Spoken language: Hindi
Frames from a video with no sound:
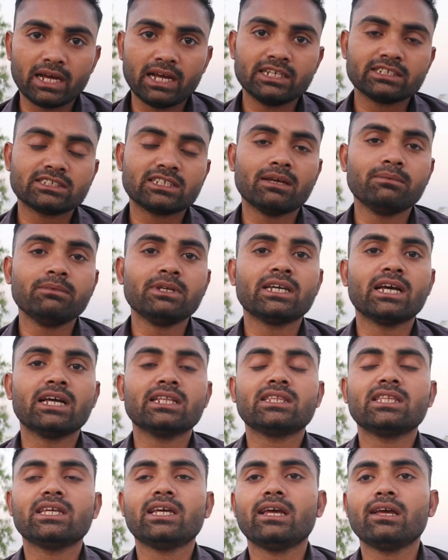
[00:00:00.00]
ऐसा भी
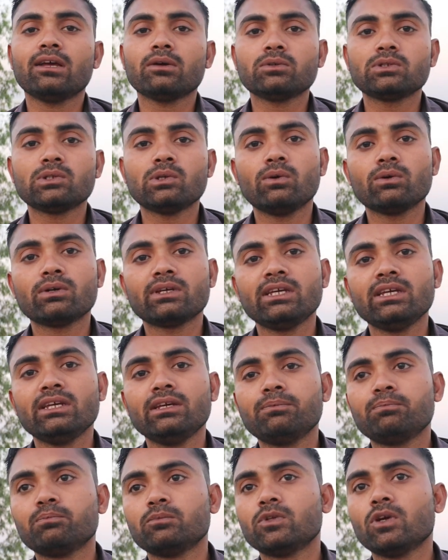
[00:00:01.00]
कहते हैं कुछ लोग
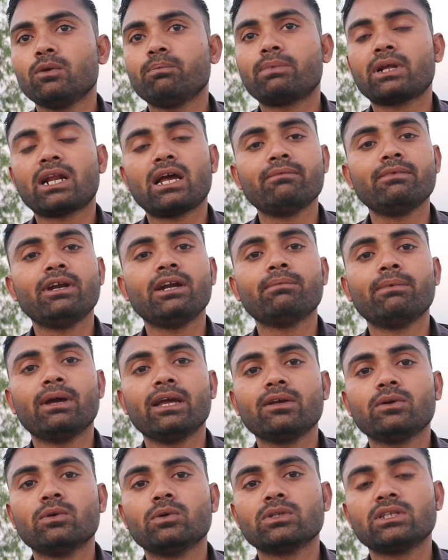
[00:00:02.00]
कि जो प्राइवेट
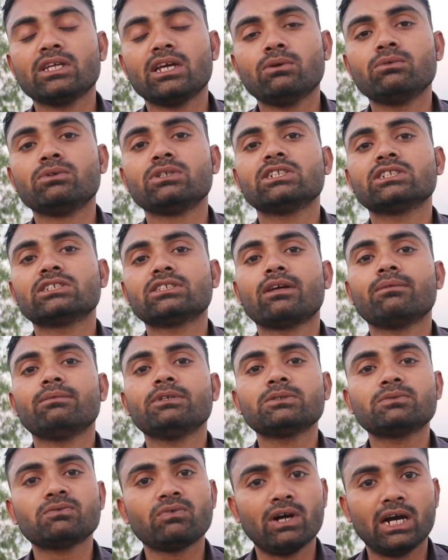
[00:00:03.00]
बैंक होते हैं उनकी
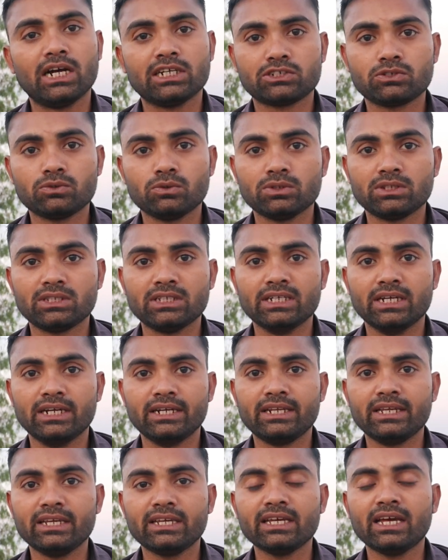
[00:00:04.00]
सर्विस फास्ट होती
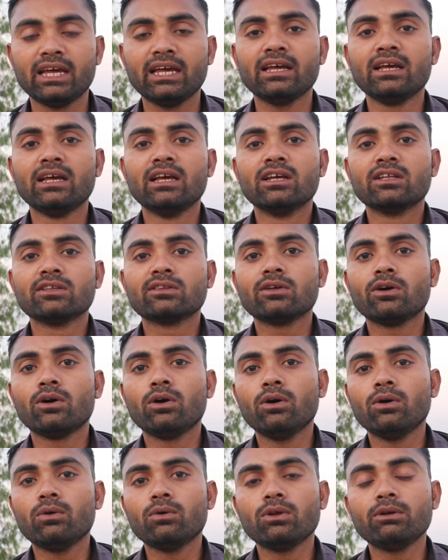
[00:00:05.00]
है ठीक है तो
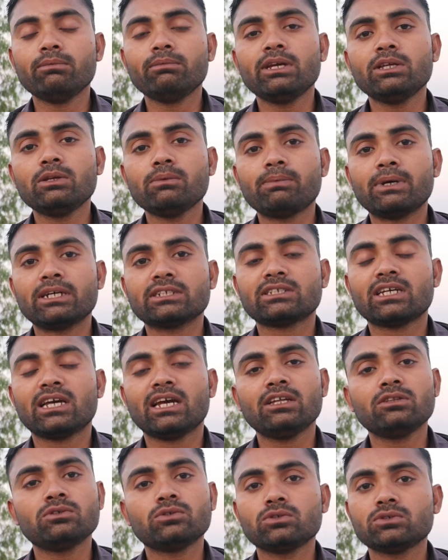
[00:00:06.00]
उनमें जो
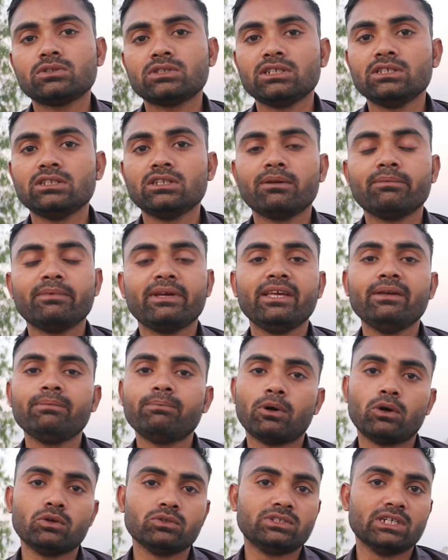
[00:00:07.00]
पैसा है दो तीन दिन में ही
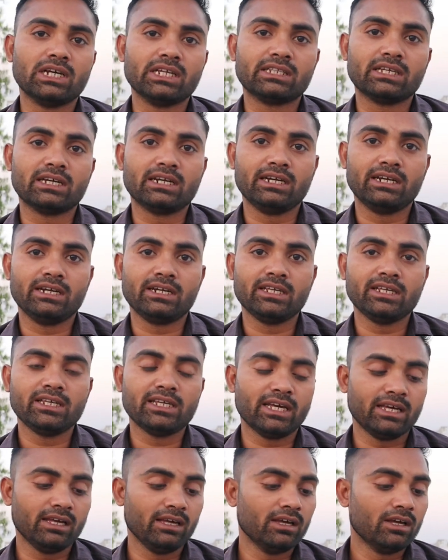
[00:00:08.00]
पहुंच जाता है
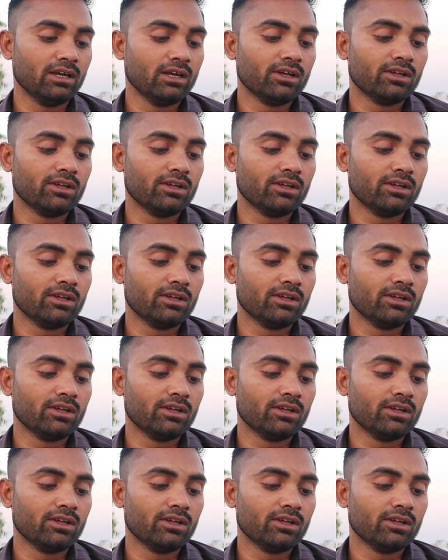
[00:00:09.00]
ठीक है